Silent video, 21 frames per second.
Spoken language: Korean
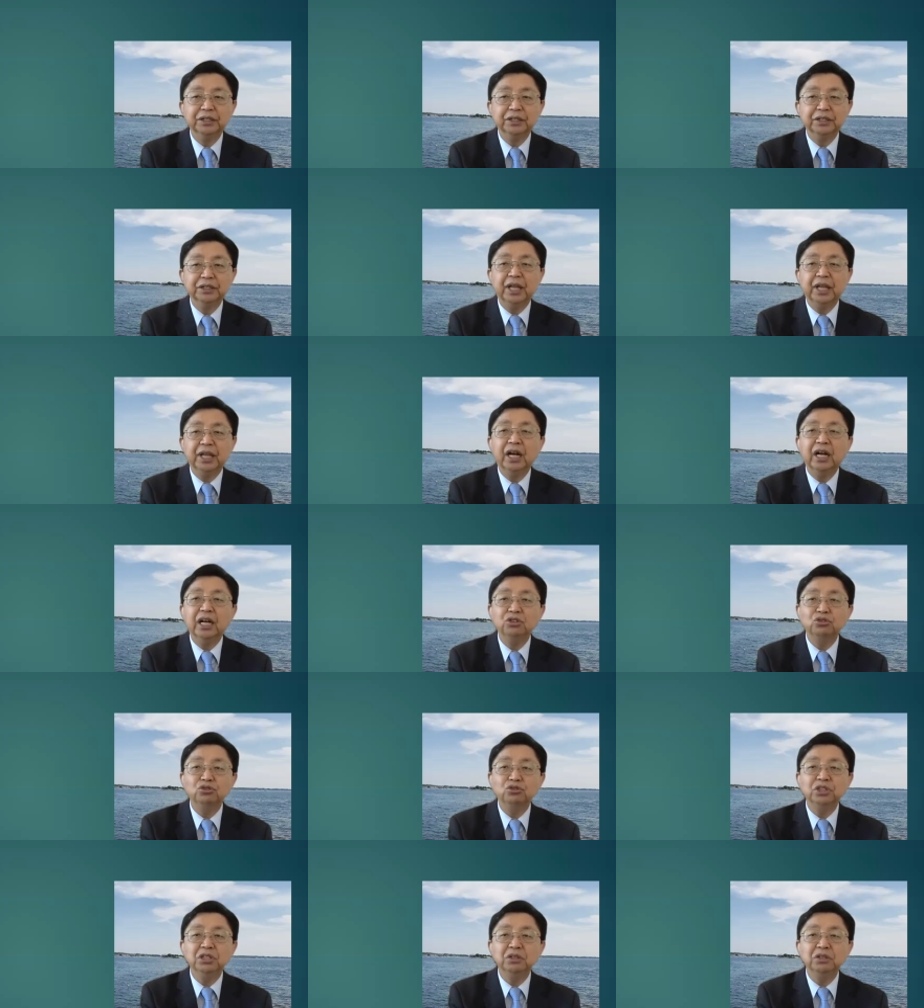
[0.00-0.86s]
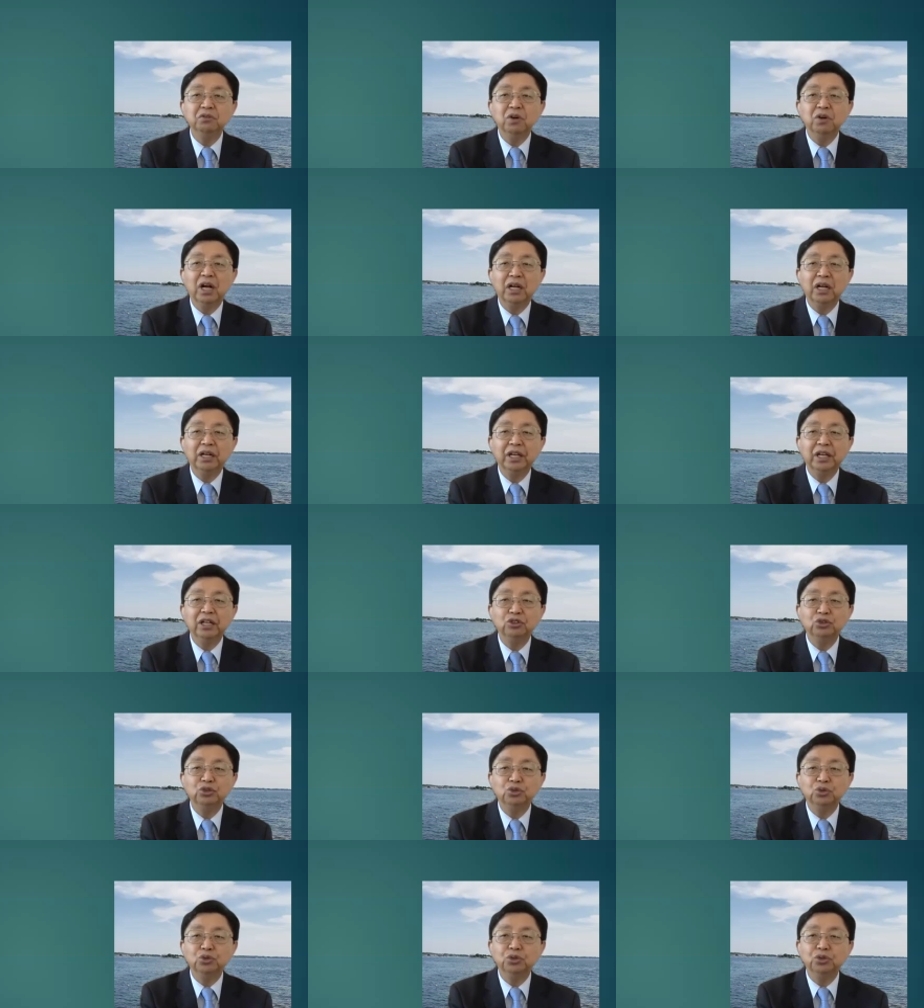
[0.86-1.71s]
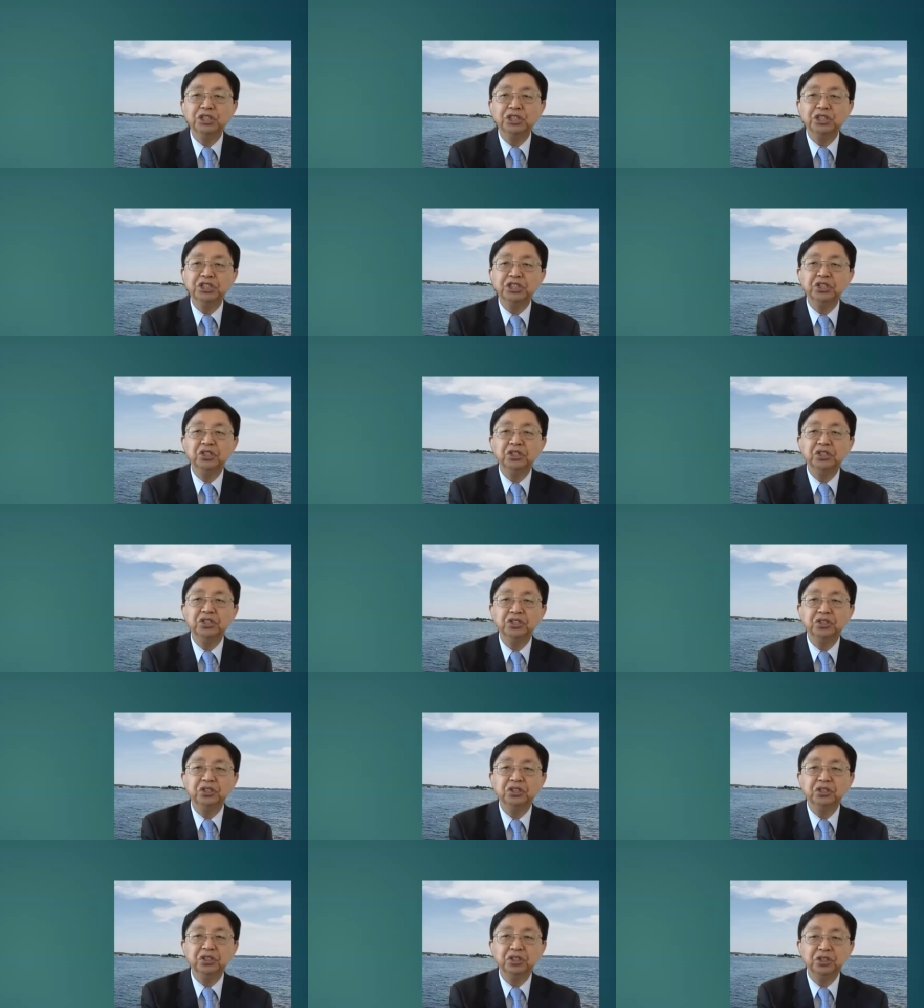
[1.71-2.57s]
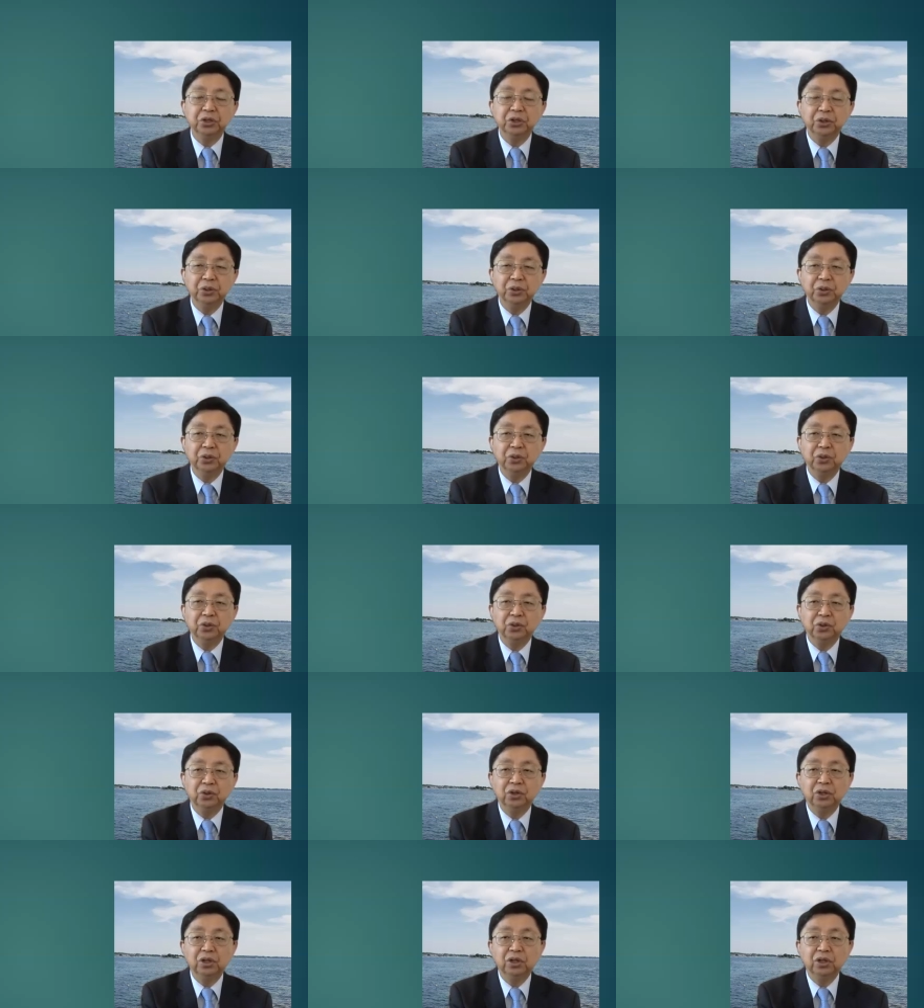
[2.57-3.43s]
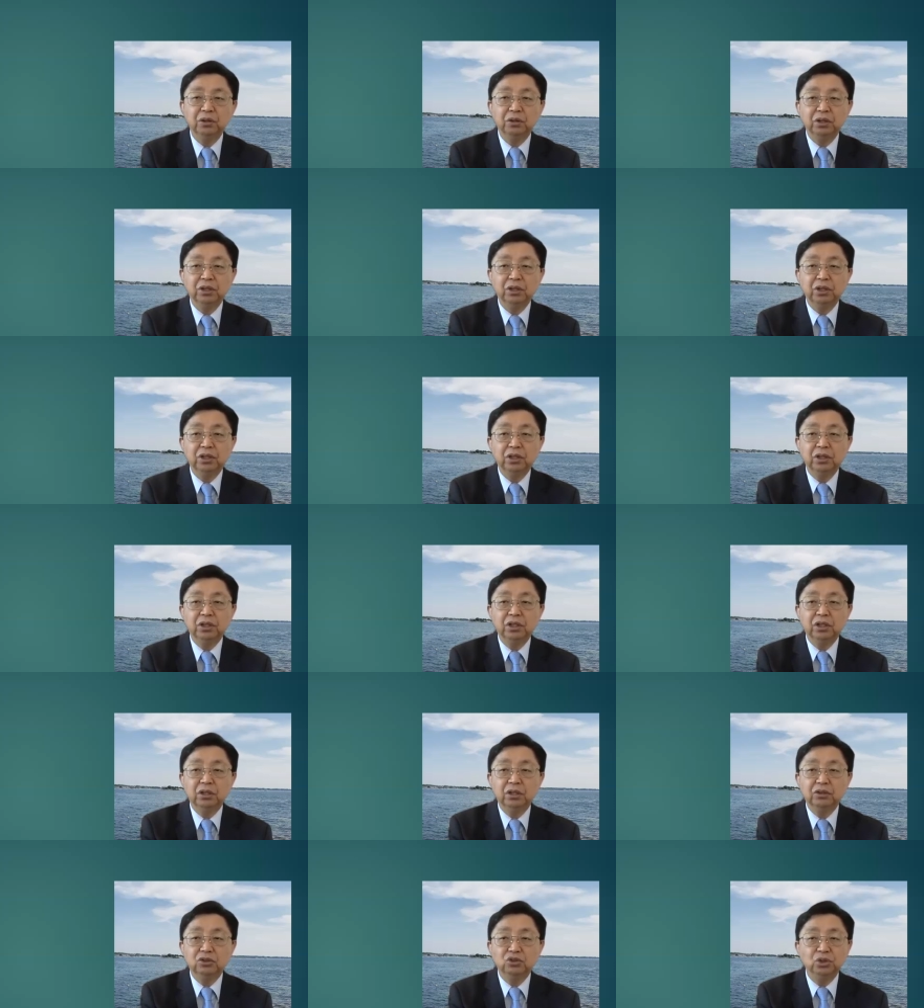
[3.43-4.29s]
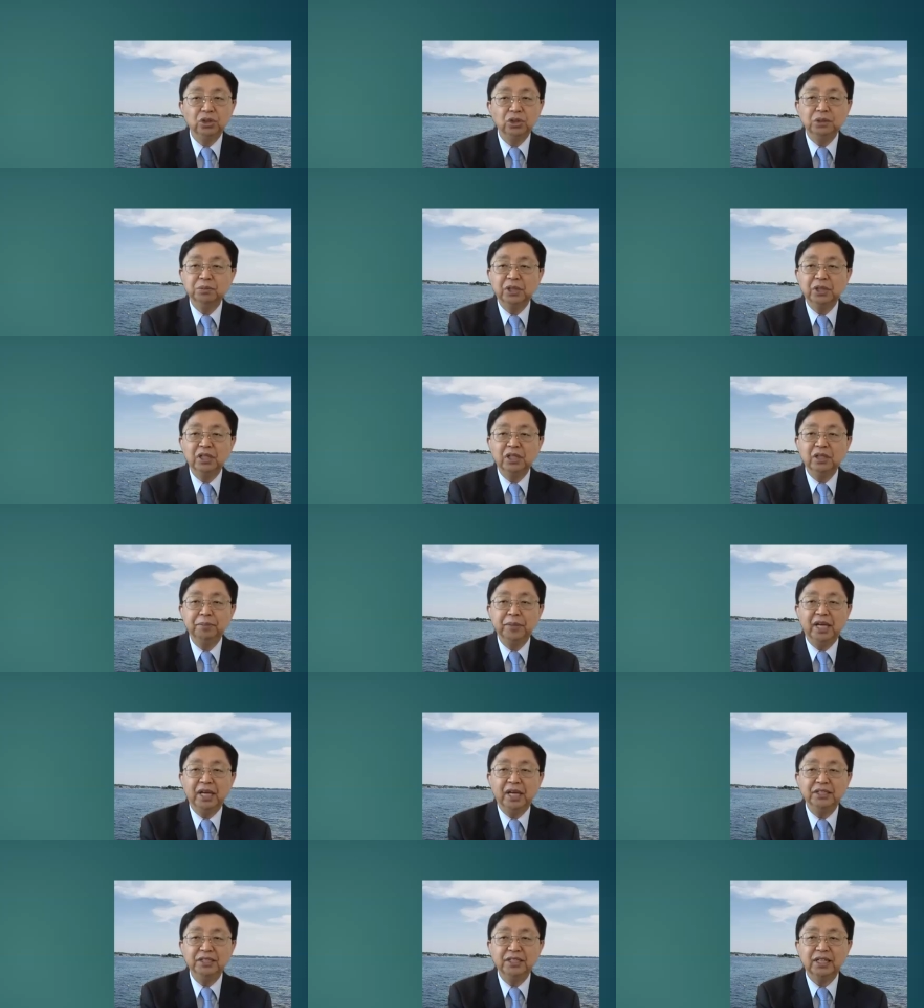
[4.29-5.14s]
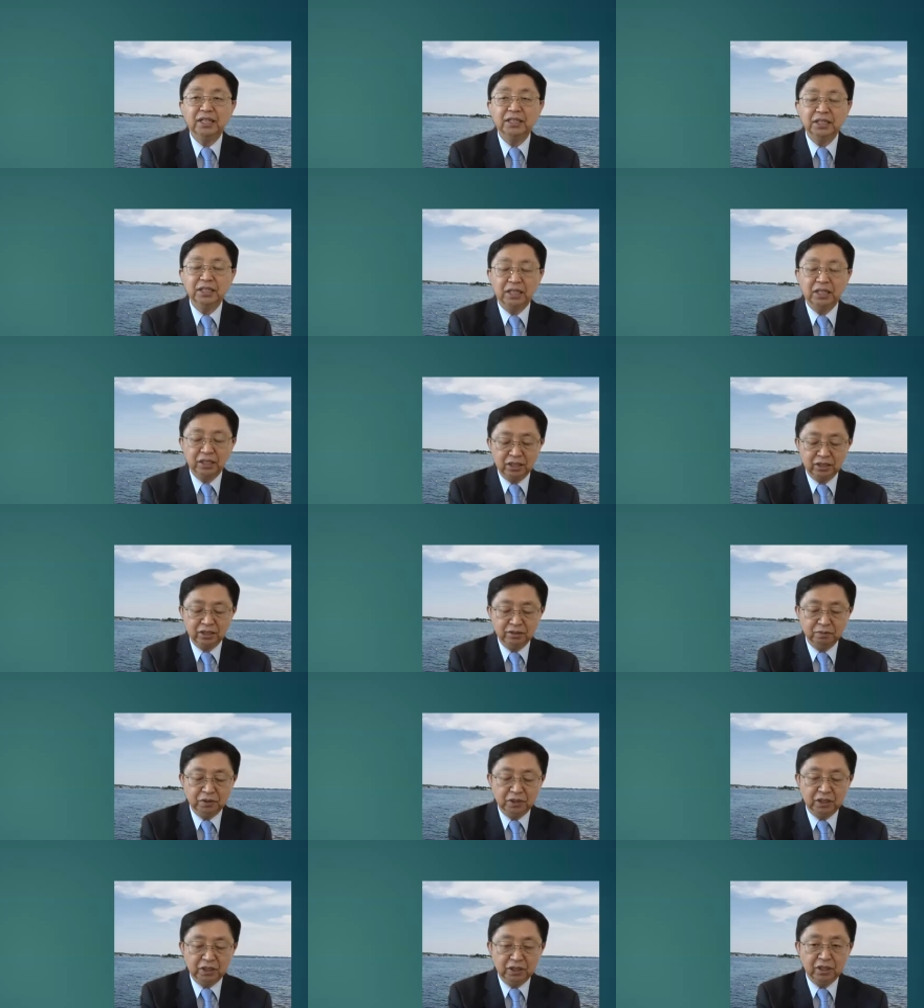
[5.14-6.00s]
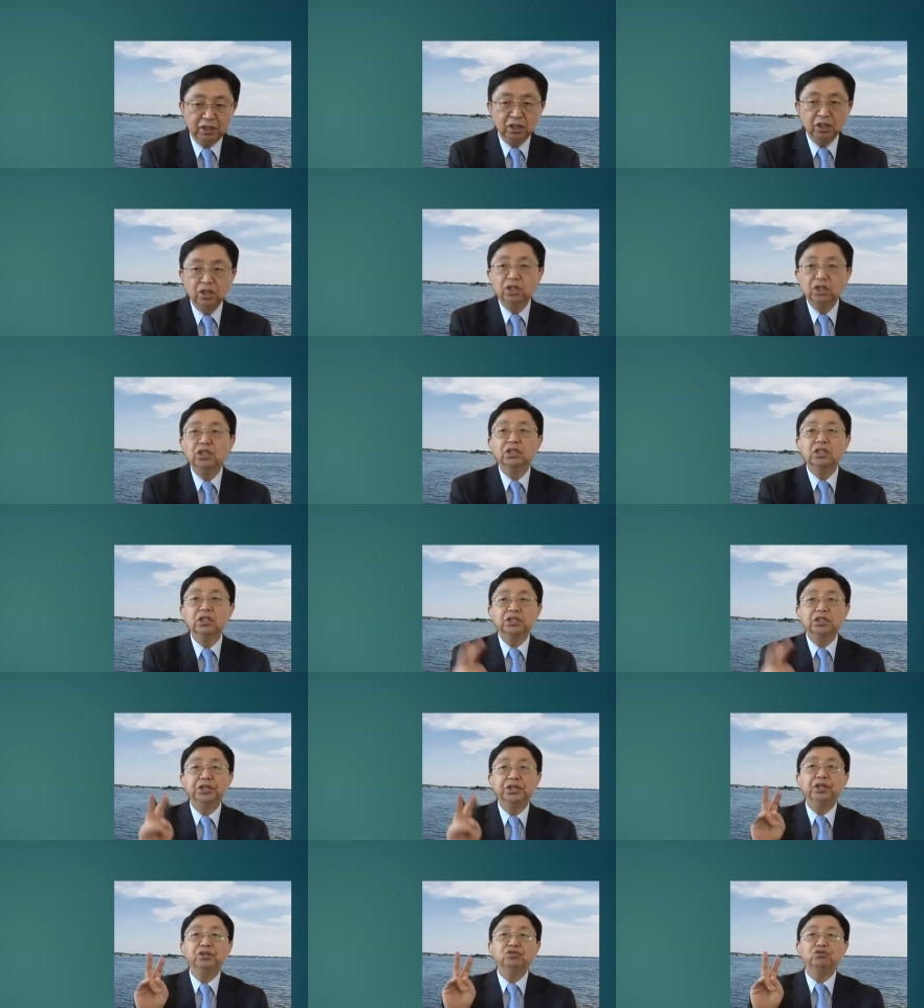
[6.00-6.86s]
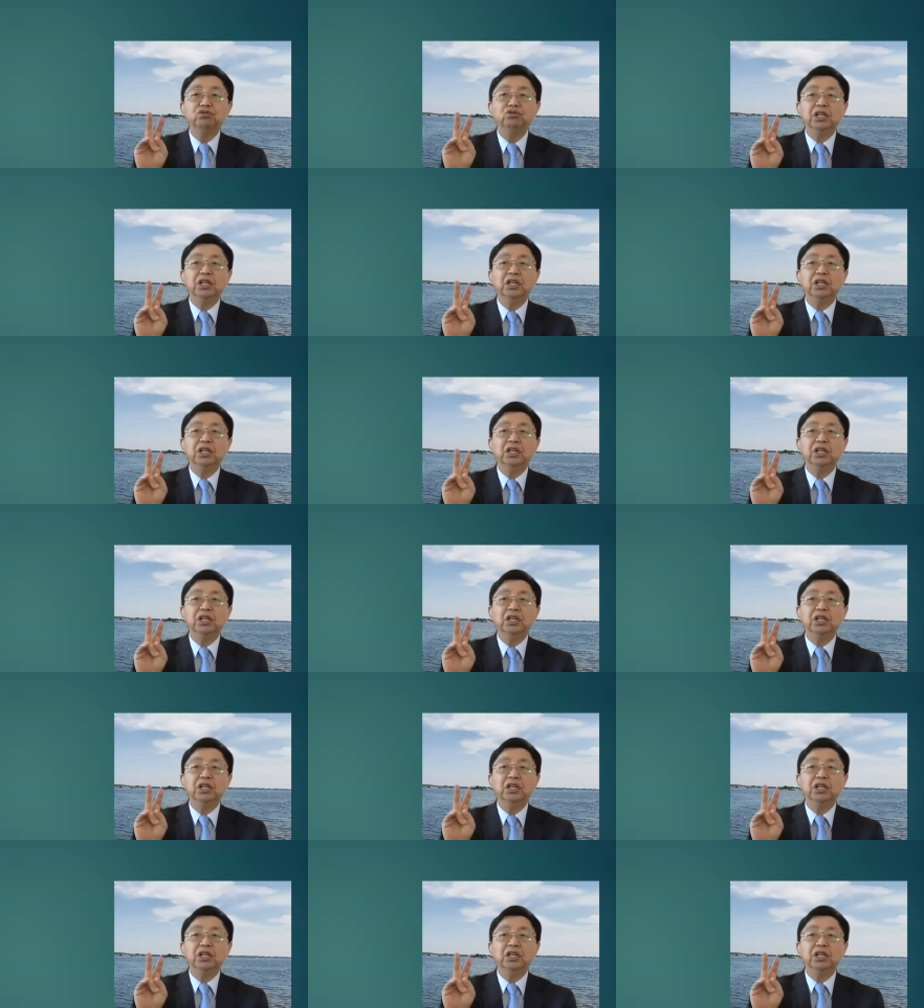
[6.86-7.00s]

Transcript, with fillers: 내가 주님과 함께 죽을지언정 결코 주님을 배신하지 않겠습니다. 크게 두